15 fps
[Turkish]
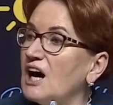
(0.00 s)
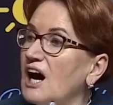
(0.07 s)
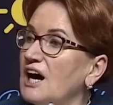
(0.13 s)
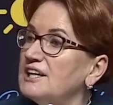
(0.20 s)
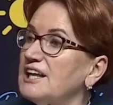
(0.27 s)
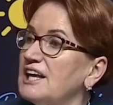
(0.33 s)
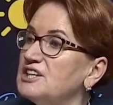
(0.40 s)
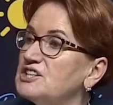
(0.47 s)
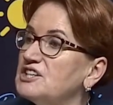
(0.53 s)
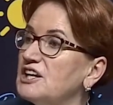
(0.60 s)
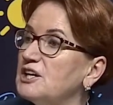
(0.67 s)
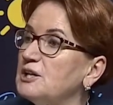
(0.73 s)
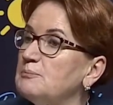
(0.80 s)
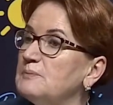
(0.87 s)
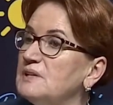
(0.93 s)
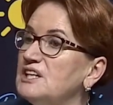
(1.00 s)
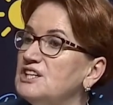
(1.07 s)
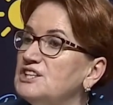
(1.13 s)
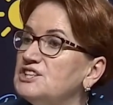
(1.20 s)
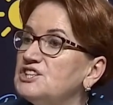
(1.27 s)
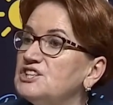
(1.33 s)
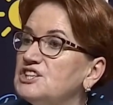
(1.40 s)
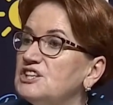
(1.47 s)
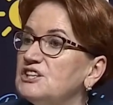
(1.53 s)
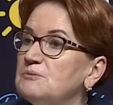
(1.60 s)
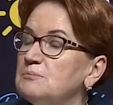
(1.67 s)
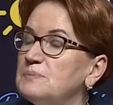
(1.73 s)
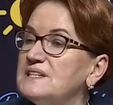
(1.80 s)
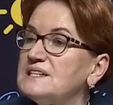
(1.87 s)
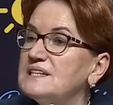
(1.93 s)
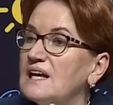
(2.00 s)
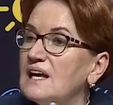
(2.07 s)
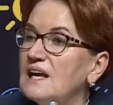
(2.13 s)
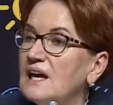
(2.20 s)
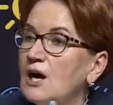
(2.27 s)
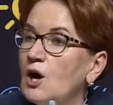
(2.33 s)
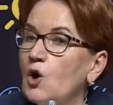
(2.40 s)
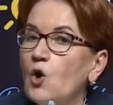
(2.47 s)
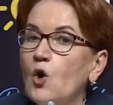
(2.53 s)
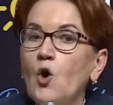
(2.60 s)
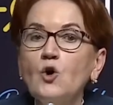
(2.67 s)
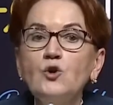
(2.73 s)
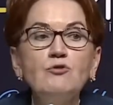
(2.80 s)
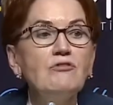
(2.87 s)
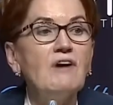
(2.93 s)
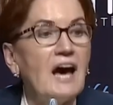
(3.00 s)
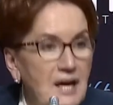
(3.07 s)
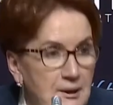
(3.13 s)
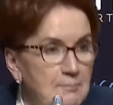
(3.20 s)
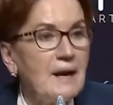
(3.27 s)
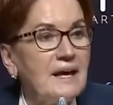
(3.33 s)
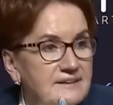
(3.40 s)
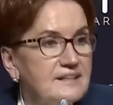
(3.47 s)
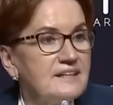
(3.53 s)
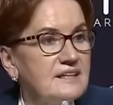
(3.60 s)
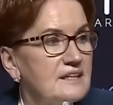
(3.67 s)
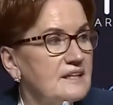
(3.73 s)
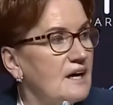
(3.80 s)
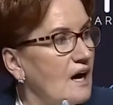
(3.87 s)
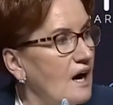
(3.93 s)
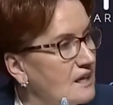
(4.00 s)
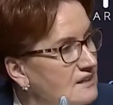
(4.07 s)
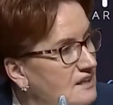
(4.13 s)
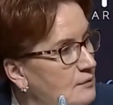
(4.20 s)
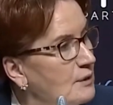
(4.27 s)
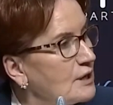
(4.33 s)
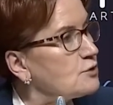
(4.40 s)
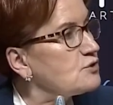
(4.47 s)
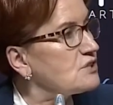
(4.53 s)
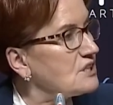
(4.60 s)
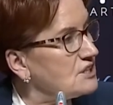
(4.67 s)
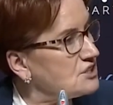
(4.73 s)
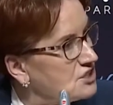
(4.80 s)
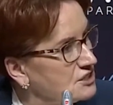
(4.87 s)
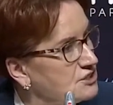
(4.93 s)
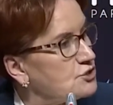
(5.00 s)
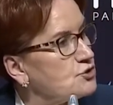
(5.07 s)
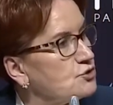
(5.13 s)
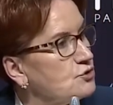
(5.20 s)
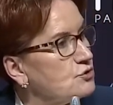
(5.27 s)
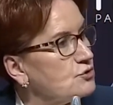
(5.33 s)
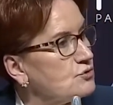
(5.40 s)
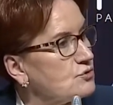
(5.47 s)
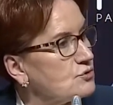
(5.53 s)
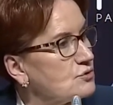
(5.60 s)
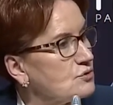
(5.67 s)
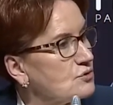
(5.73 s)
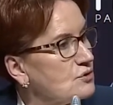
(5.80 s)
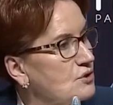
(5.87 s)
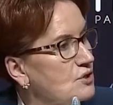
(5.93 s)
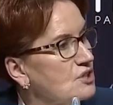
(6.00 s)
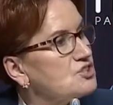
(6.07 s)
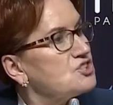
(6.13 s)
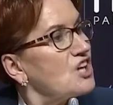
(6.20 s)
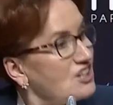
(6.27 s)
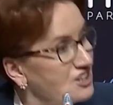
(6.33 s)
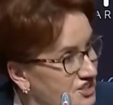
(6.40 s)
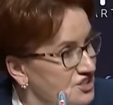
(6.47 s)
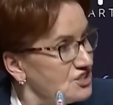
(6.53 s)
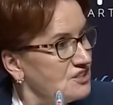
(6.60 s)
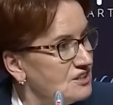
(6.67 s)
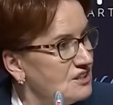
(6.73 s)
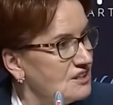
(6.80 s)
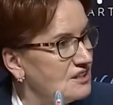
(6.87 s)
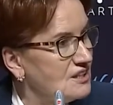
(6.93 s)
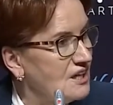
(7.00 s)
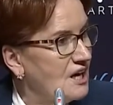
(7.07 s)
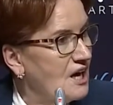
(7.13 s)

kardeşlerim niçin bize oy vermediği anlamak üzere çalışıyoruz çalıştık.